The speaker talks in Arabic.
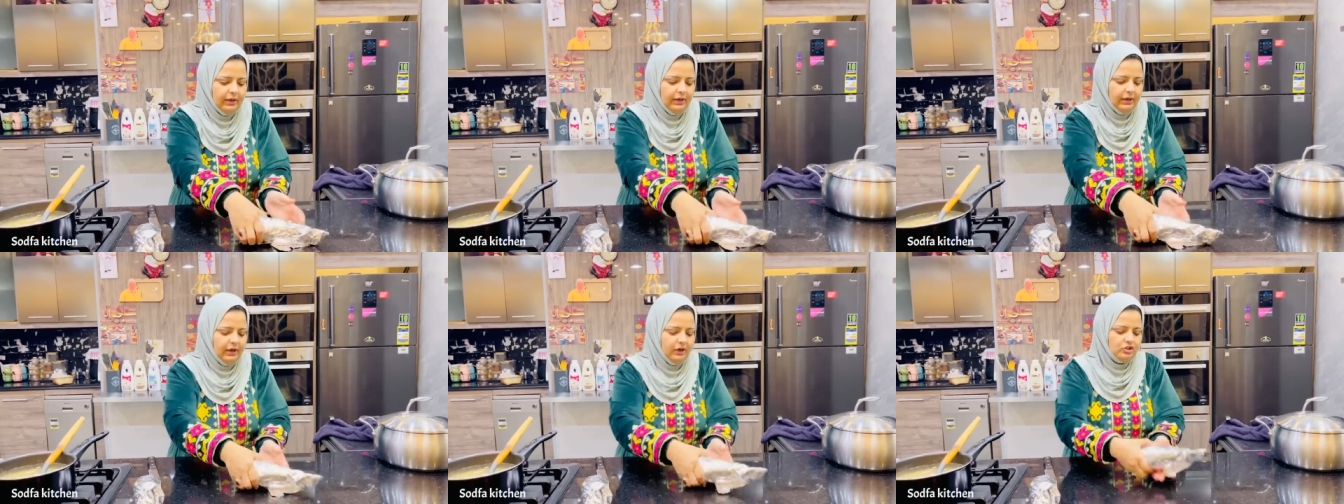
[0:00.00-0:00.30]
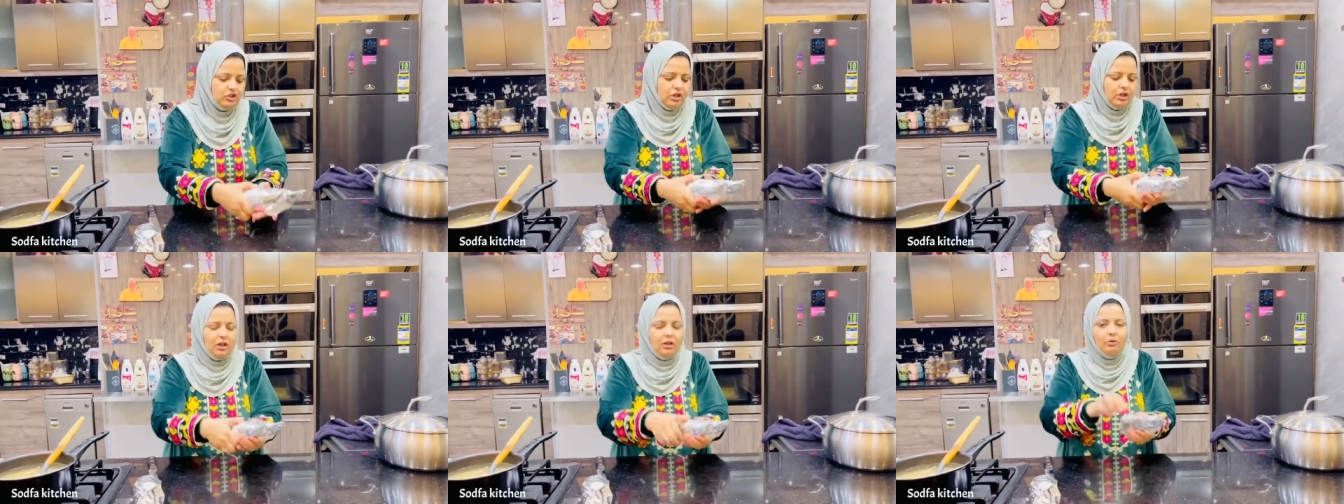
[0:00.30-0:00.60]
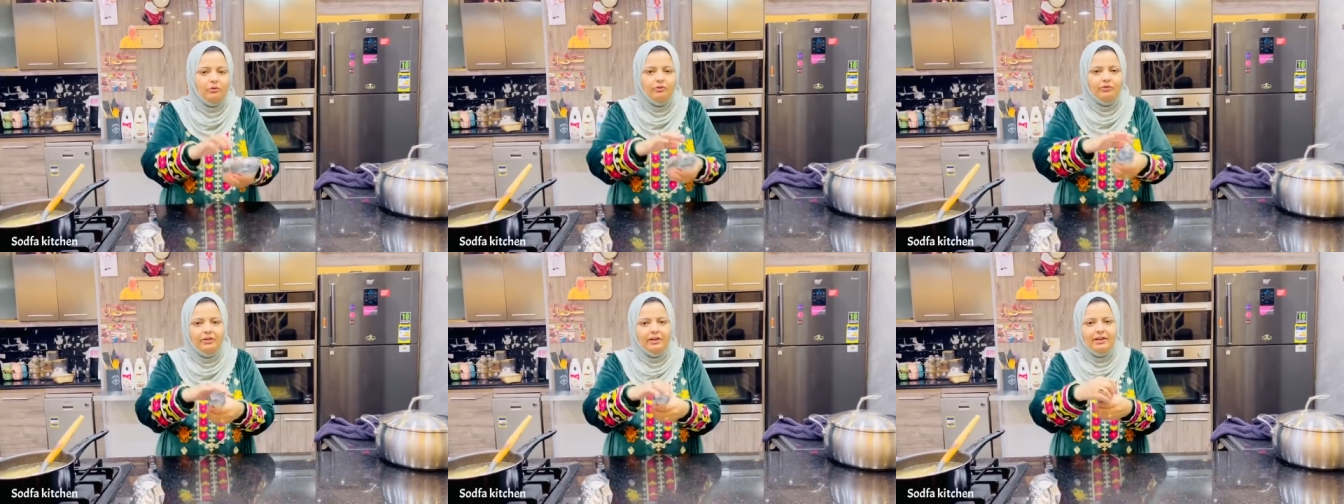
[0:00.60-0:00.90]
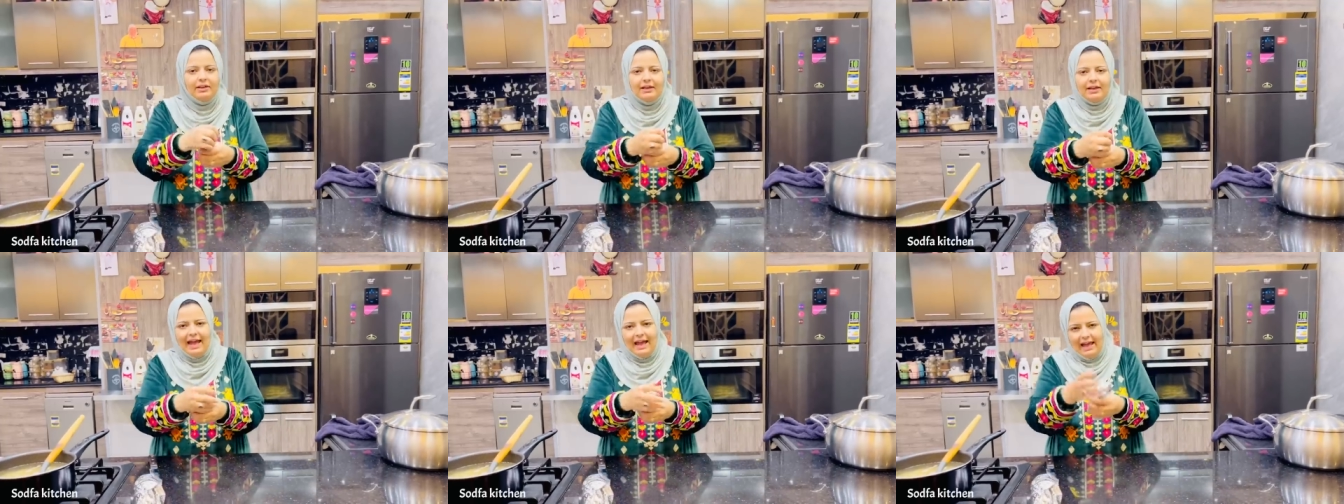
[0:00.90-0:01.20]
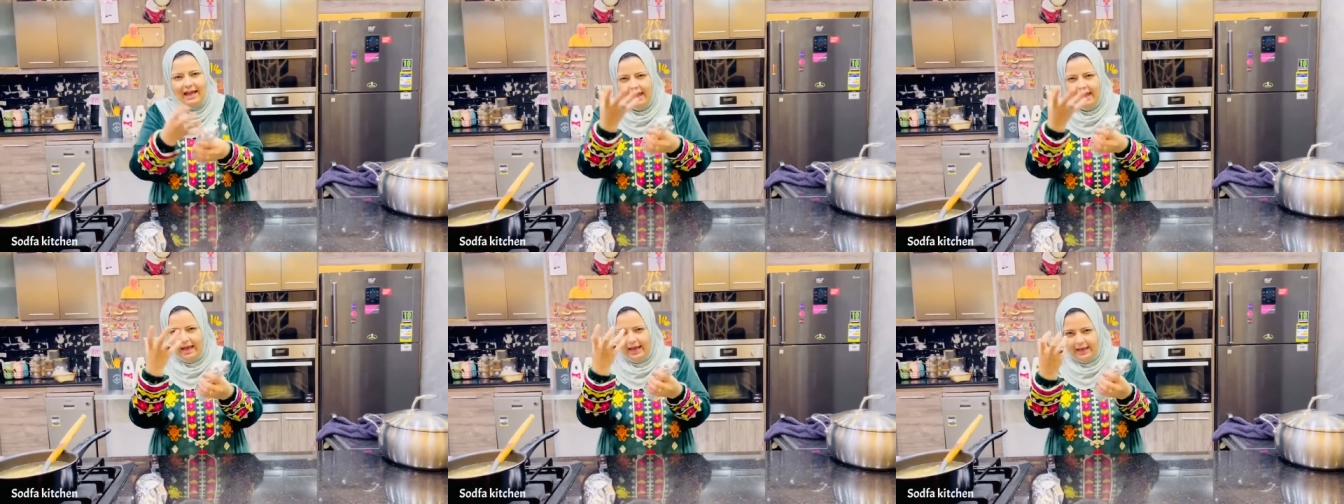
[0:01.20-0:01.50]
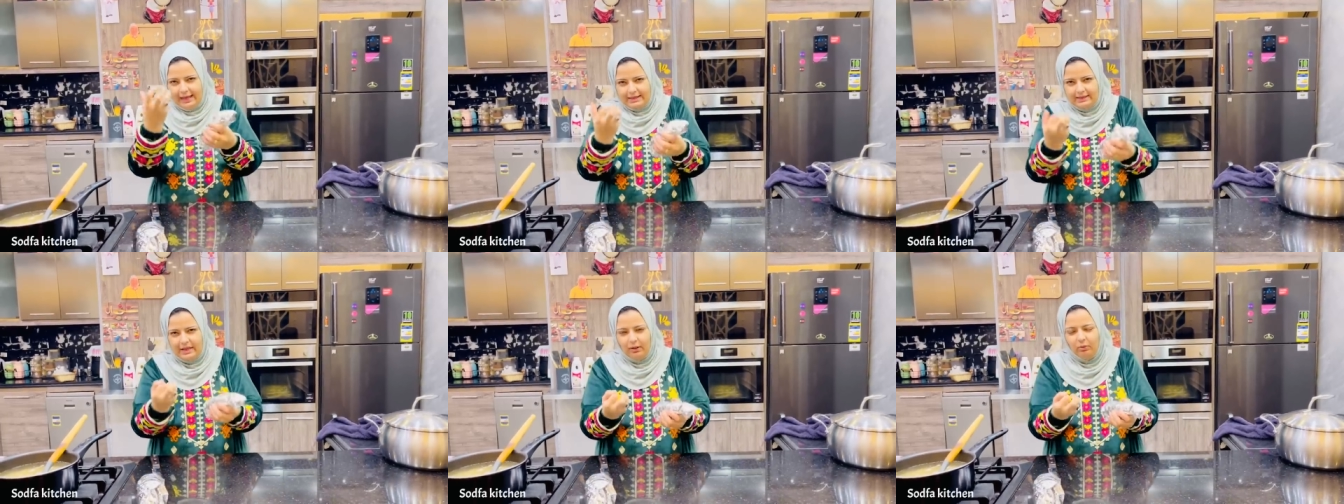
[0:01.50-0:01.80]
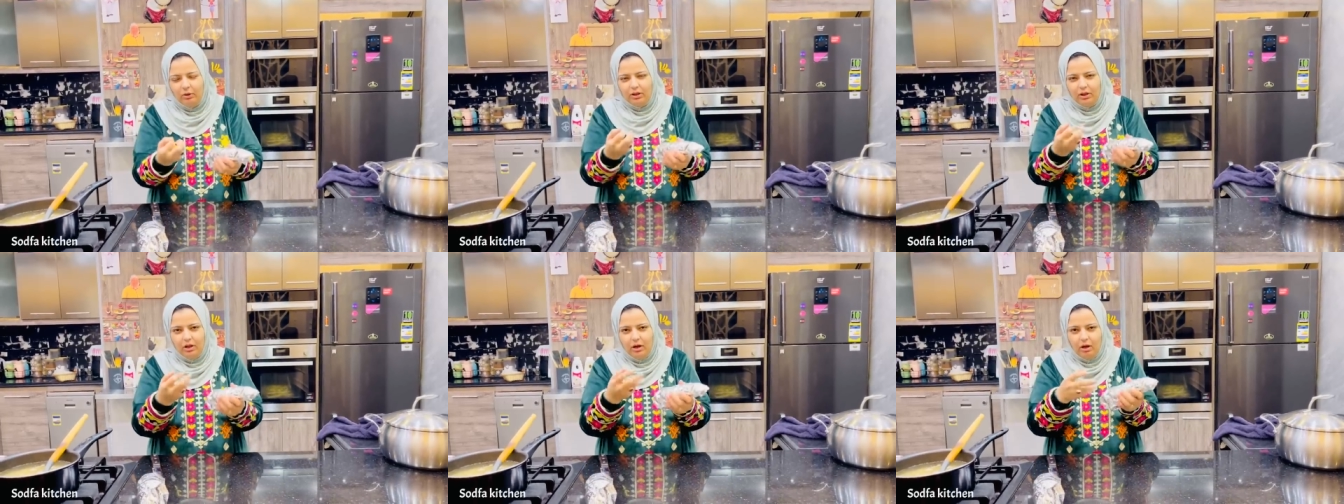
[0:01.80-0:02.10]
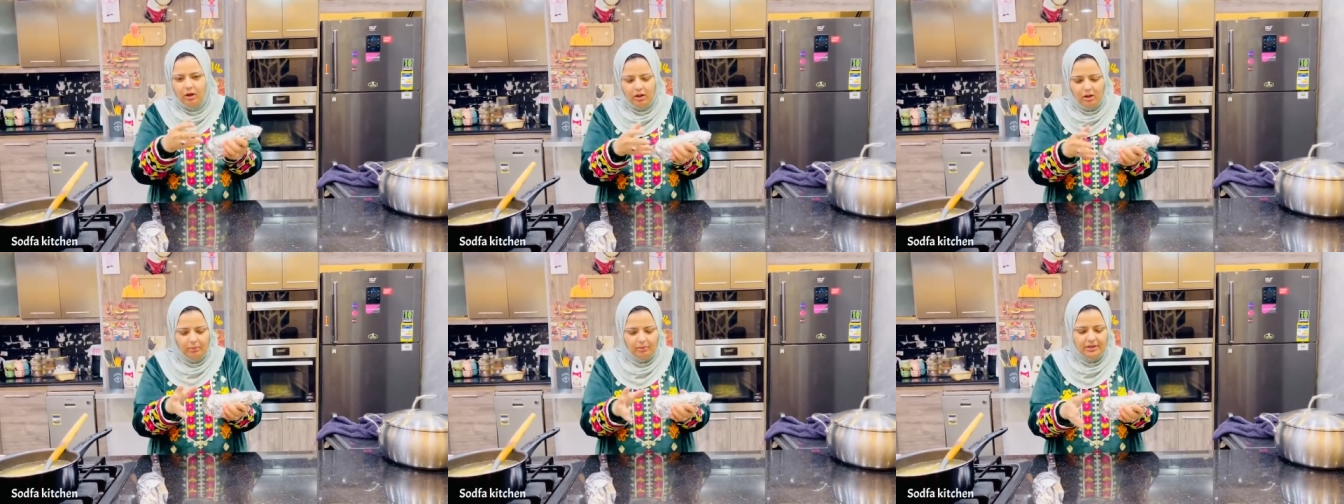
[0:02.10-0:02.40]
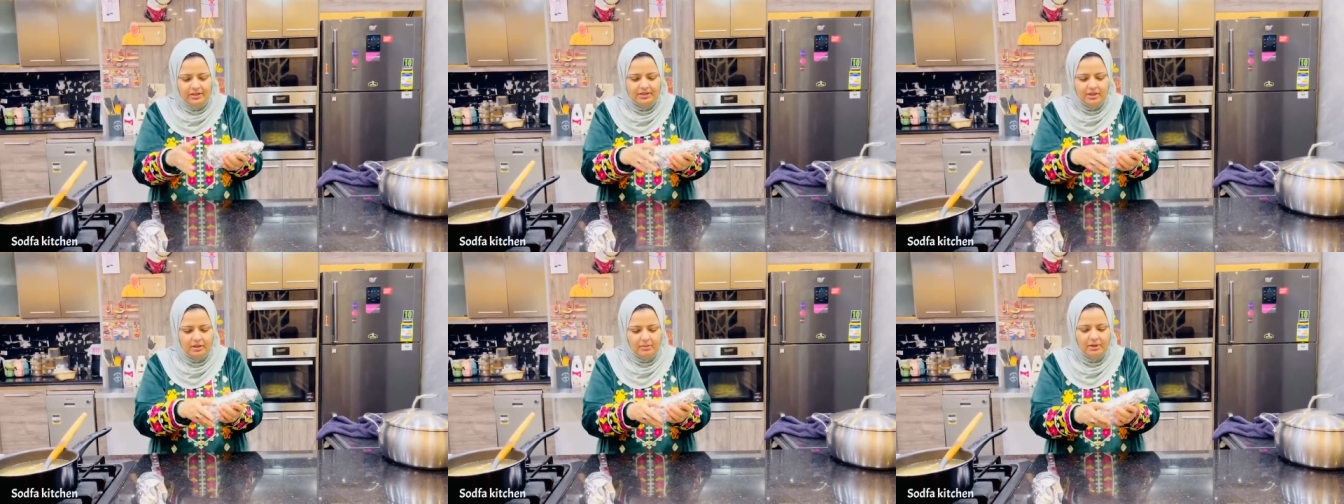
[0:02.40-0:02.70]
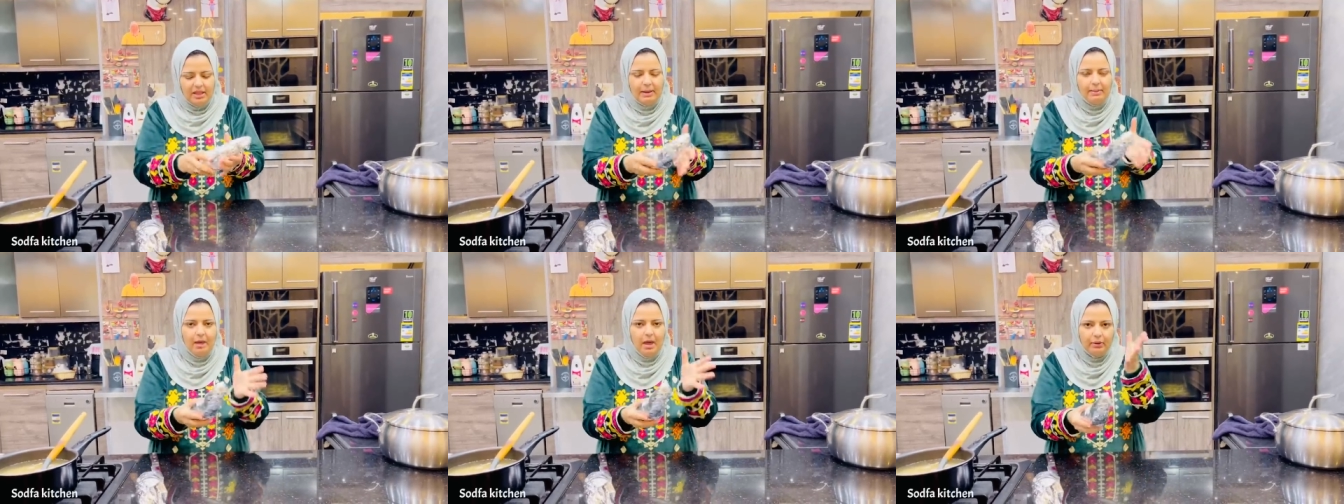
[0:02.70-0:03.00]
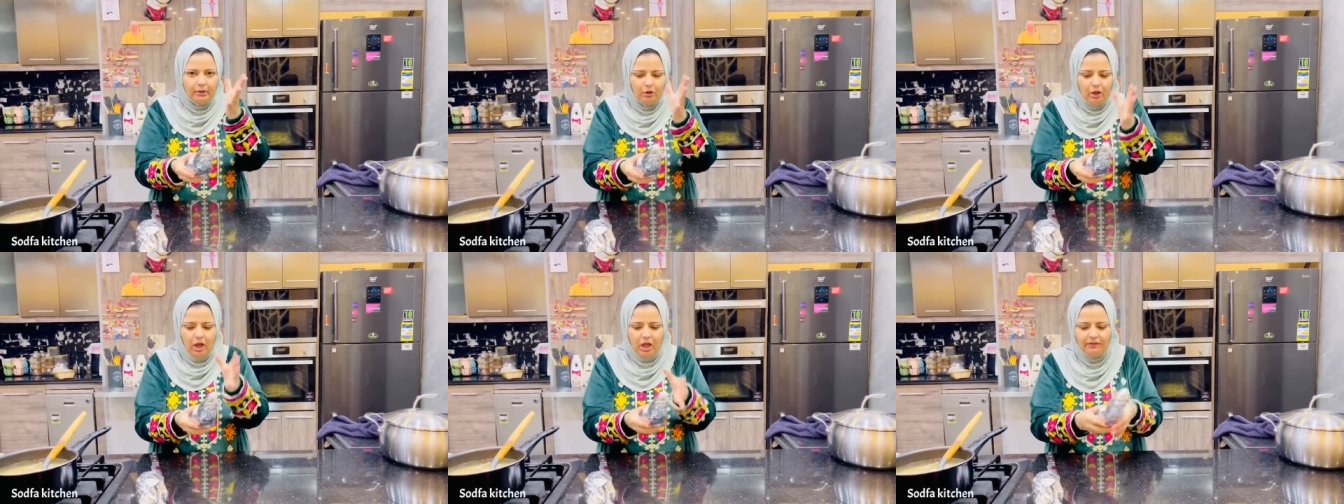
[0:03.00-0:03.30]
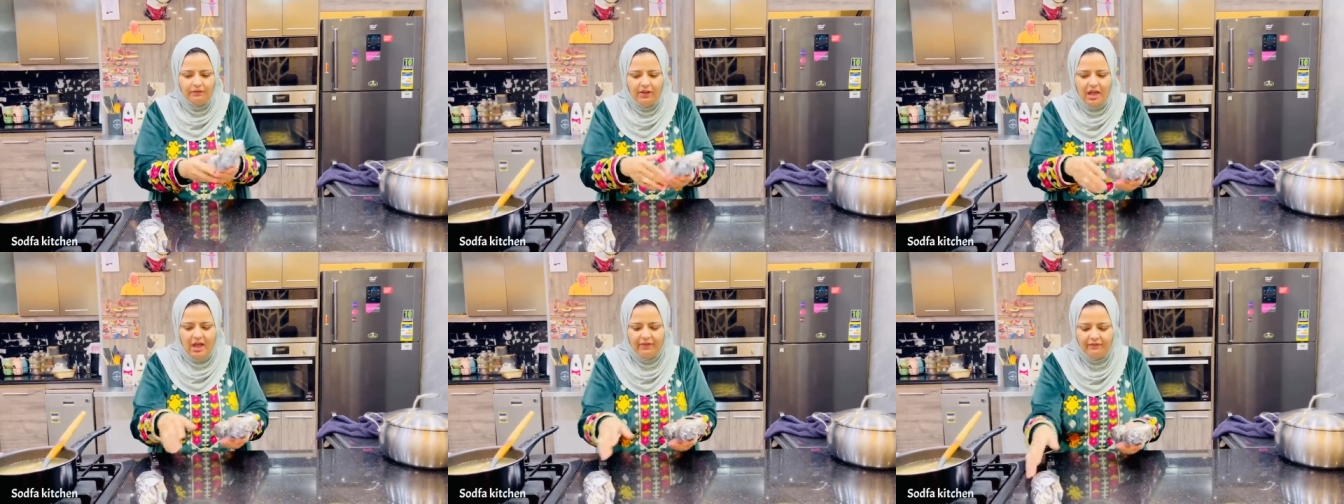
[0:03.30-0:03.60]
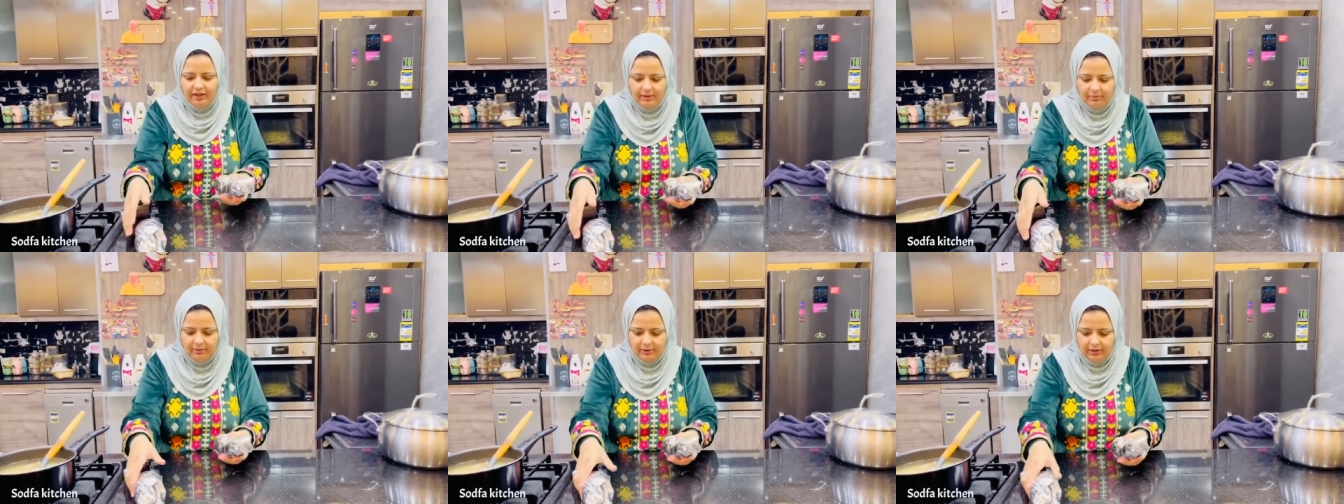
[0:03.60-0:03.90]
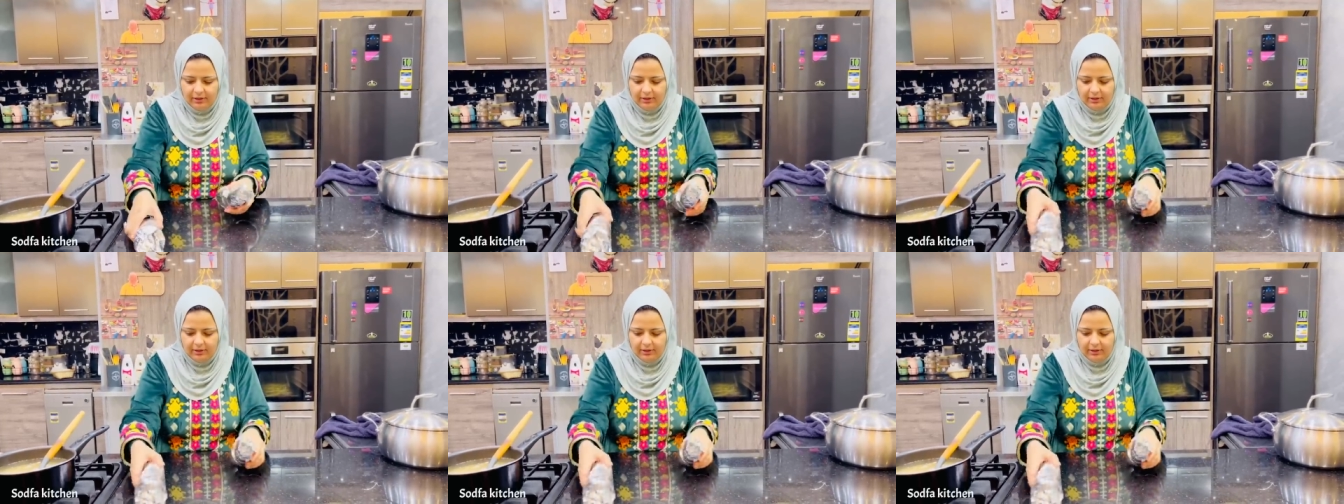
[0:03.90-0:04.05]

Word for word: عشان لو في عسل ولا كراميل نزل منها يبقى منها فيها في قلب